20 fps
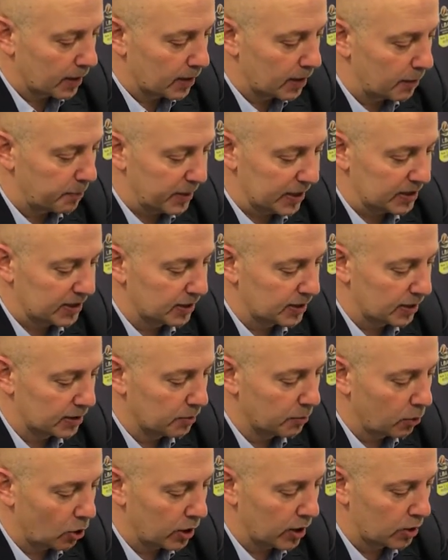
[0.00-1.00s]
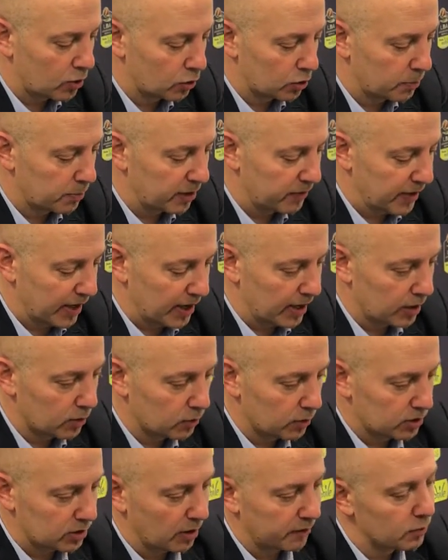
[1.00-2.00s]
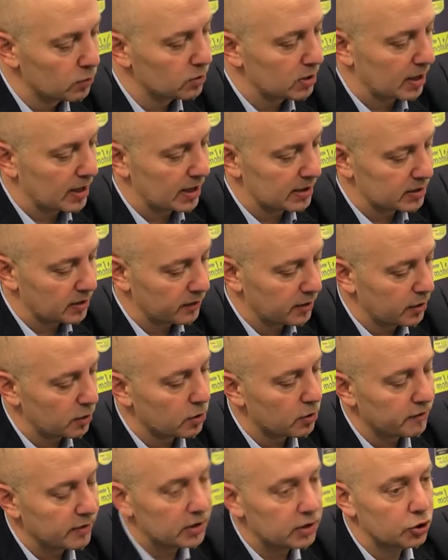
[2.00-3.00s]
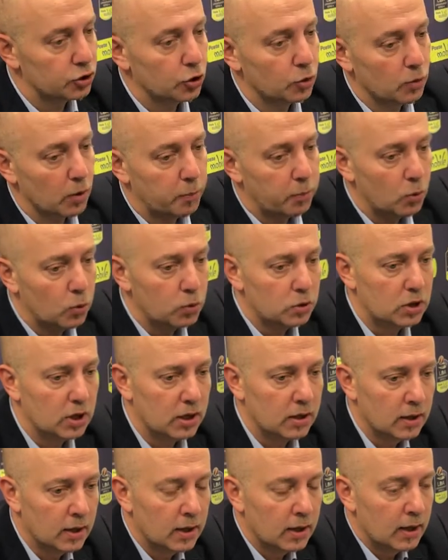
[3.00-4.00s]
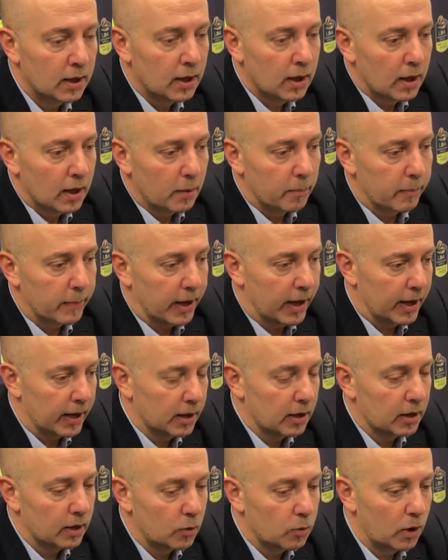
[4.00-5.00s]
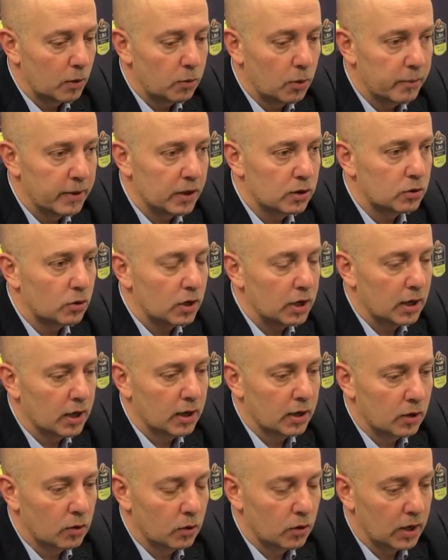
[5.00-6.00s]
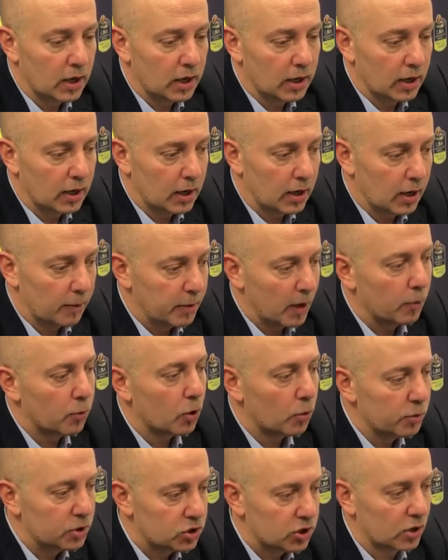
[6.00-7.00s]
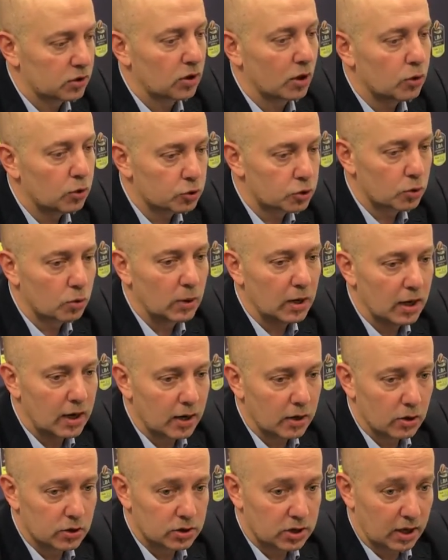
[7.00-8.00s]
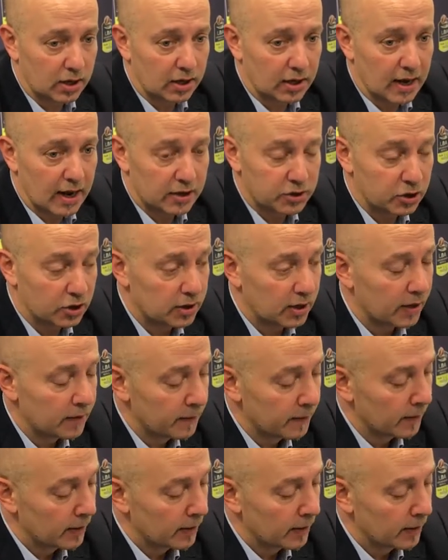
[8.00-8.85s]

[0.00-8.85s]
da, partita di Monaco di Baviera dove siamo venuti a casa è vero con 25 punti, ma in quel momento lì noi abbiamo cominciato a costruire la nostra rinascita.